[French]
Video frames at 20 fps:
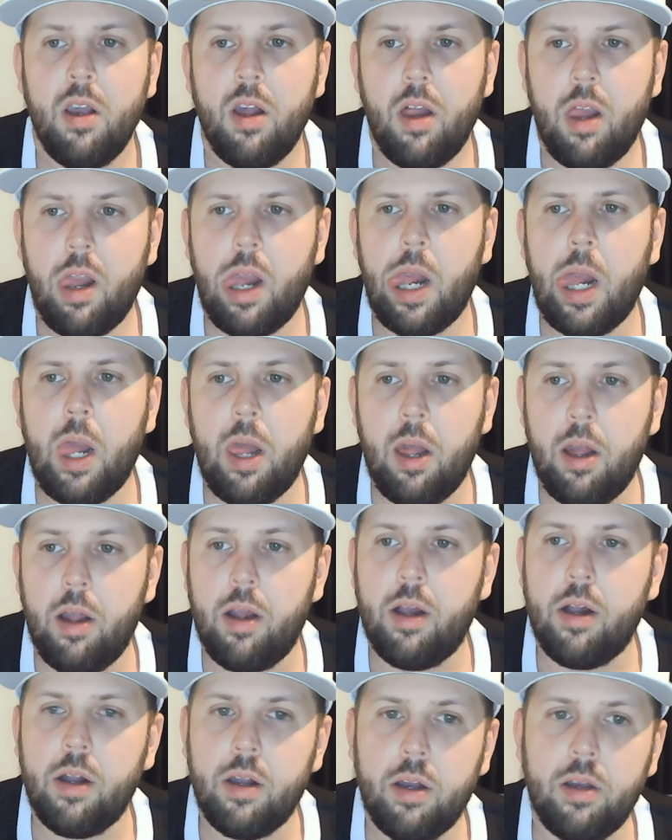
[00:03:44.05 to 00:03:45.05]

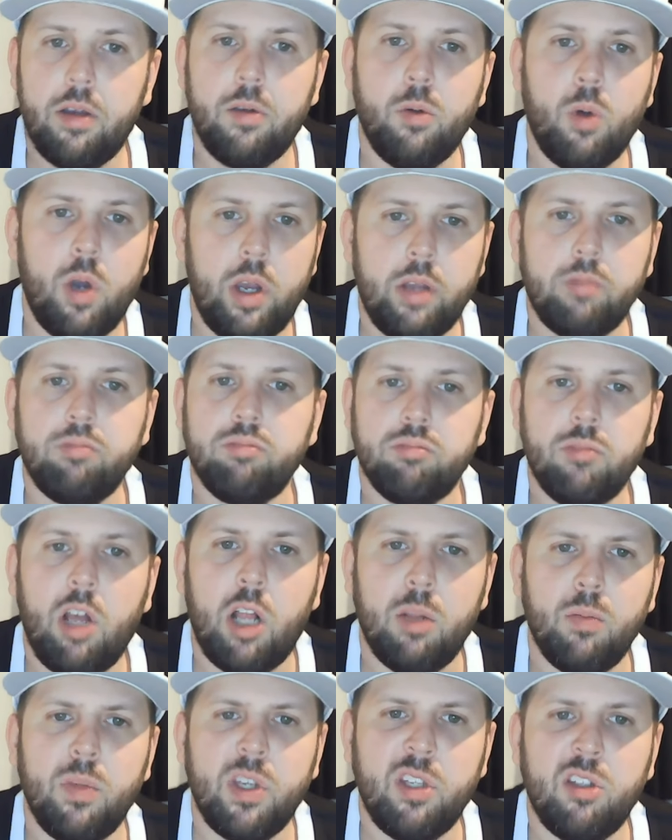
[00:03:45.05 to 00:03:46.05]
Euh, ouais,
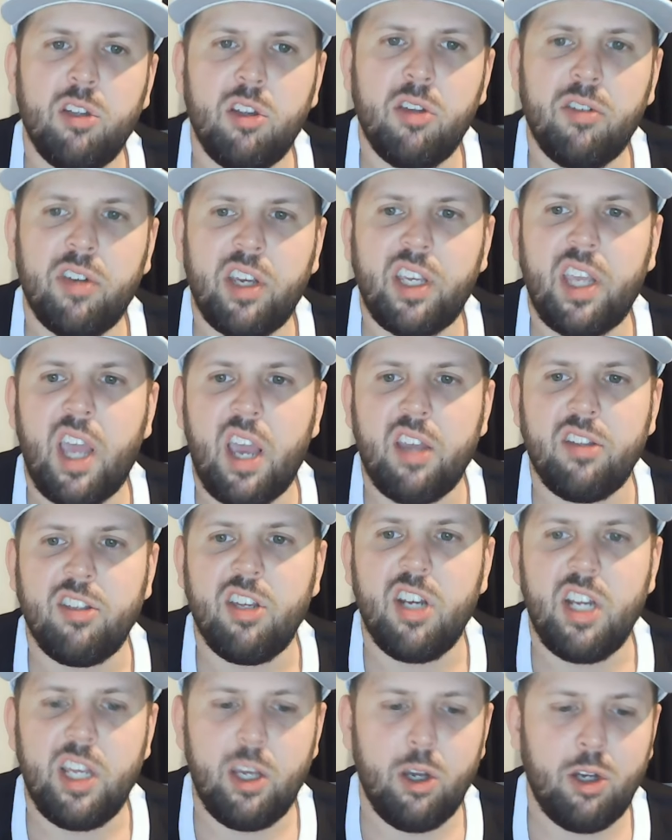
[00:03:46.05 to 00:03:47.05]
Almeida devrait gagner.
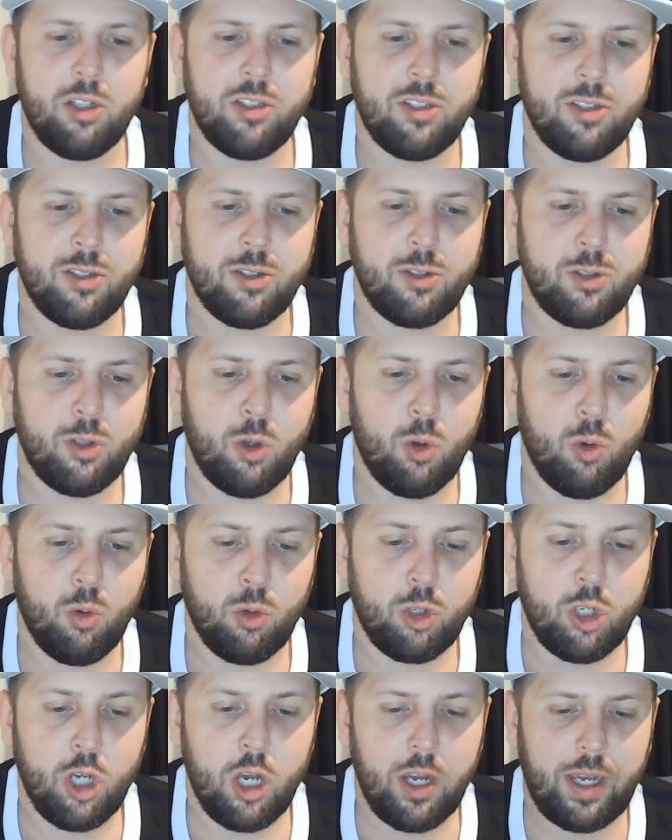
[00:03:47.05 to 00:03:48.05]
Les odds sont
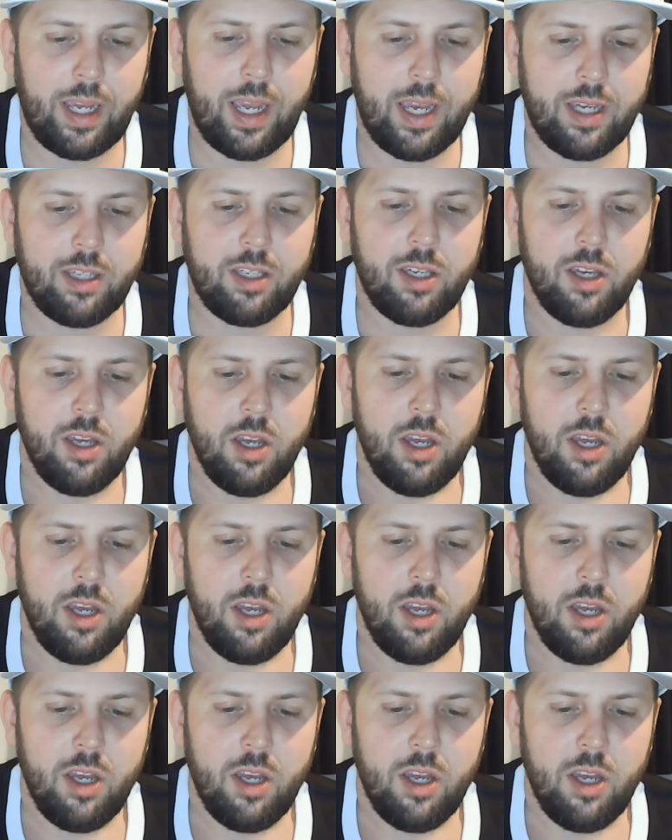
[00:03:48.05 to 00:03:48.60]
corrects.